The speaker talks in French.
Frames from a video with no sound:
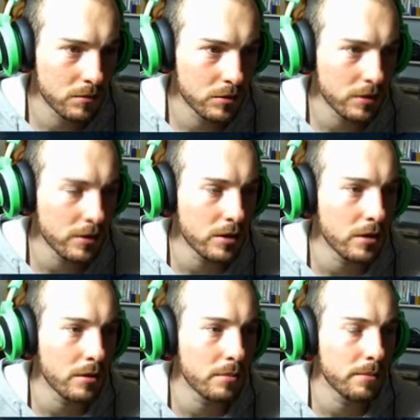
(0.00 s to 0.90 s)
Ça va,
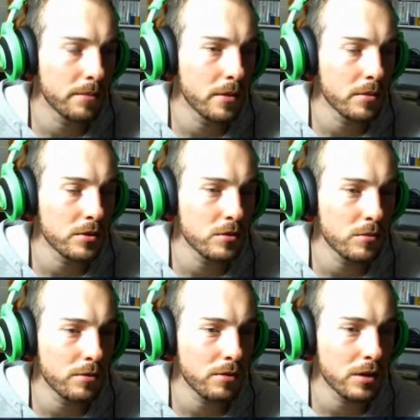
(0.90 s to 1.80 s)
t'as pas l'impression de
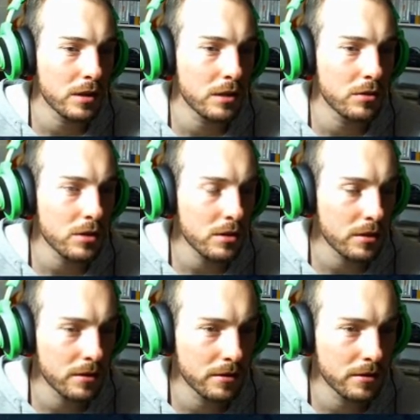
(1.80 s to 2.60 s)
me faire faire des conneries, quoi.